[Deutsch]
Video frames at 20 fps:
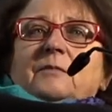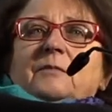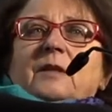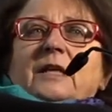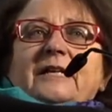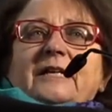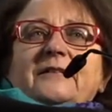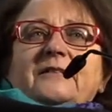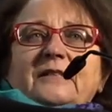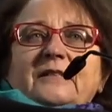
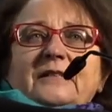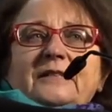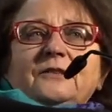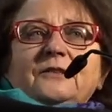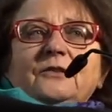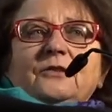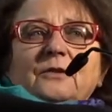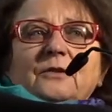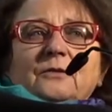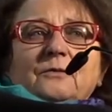Es
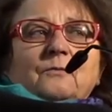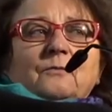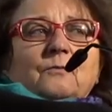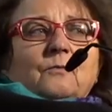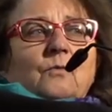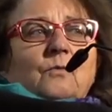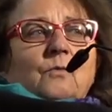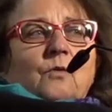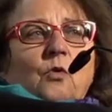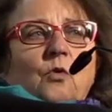sind
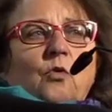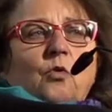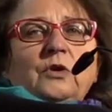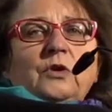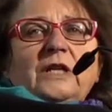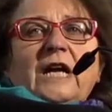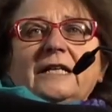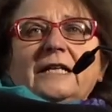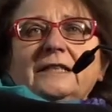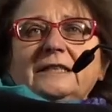
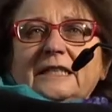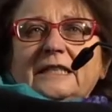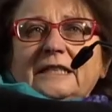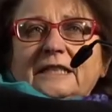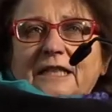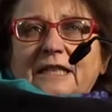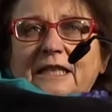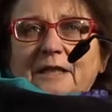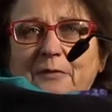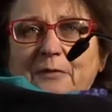
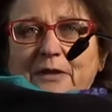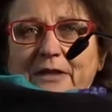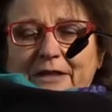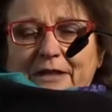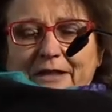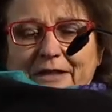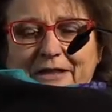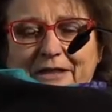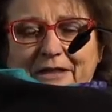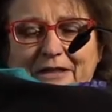
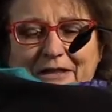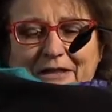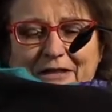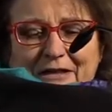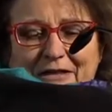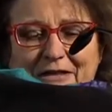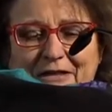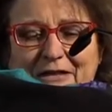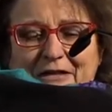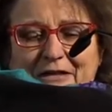unangenehme
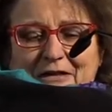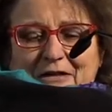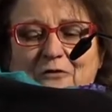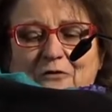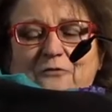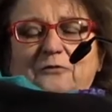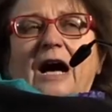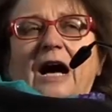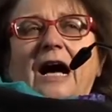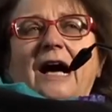
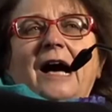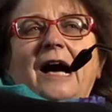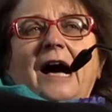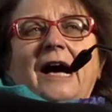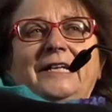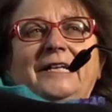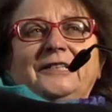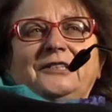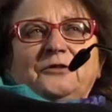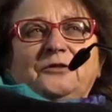
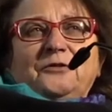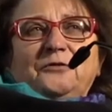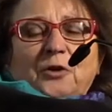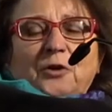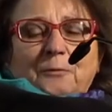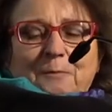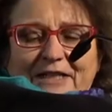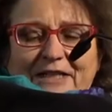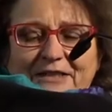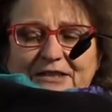Wahrheiten für
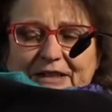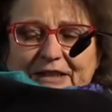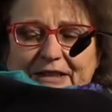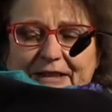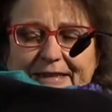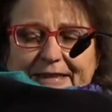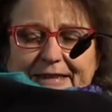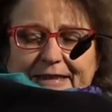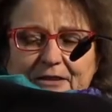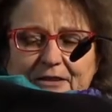manche
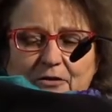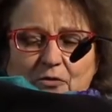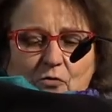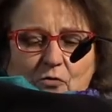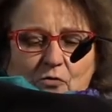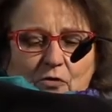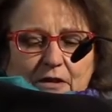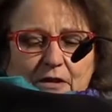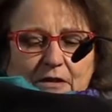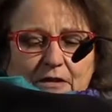
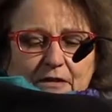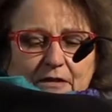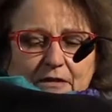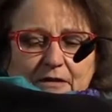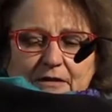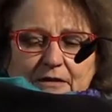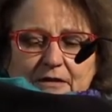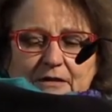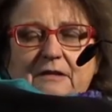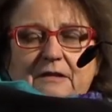Regierung,
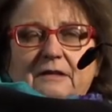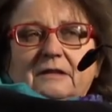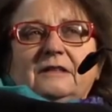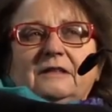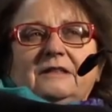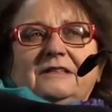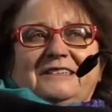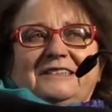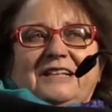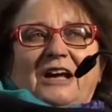
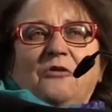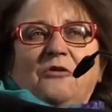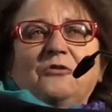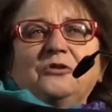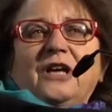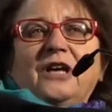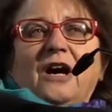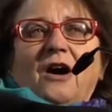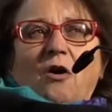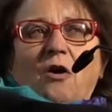
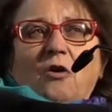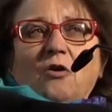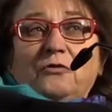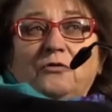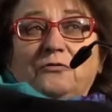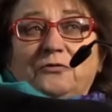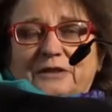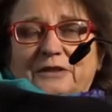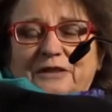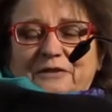darunter auch
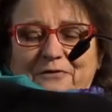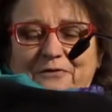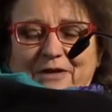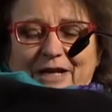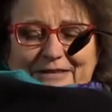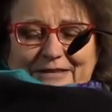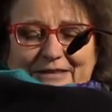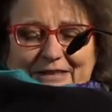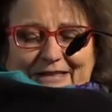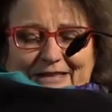für den
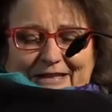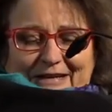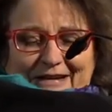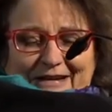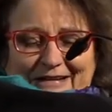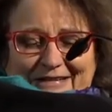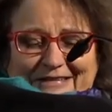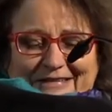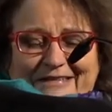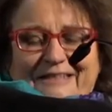
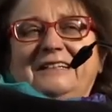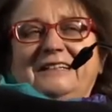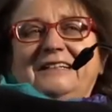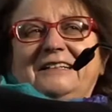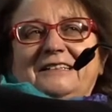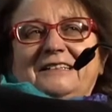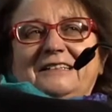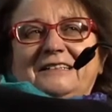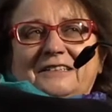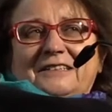Vatikan,
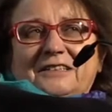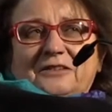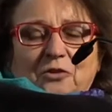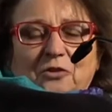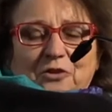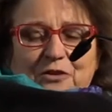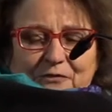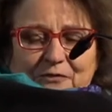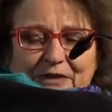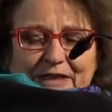die
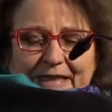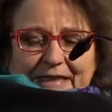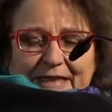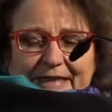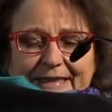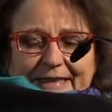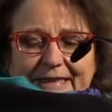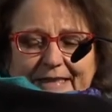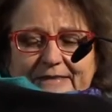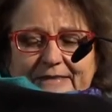durch
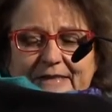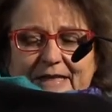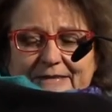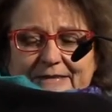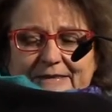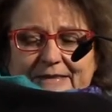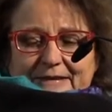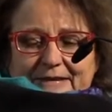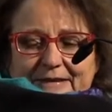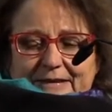Wikileaks
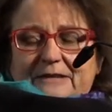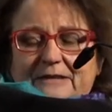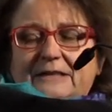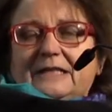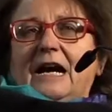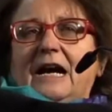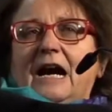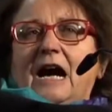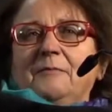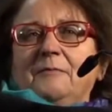ans Licht
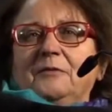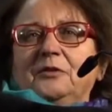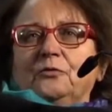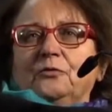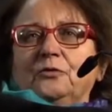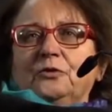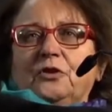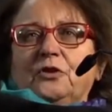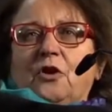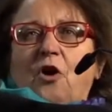kamen
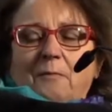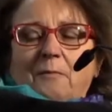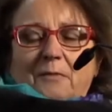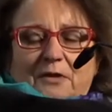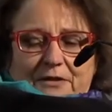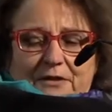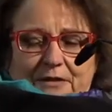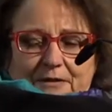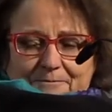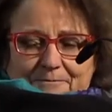und
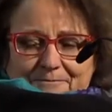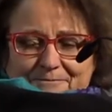kommen.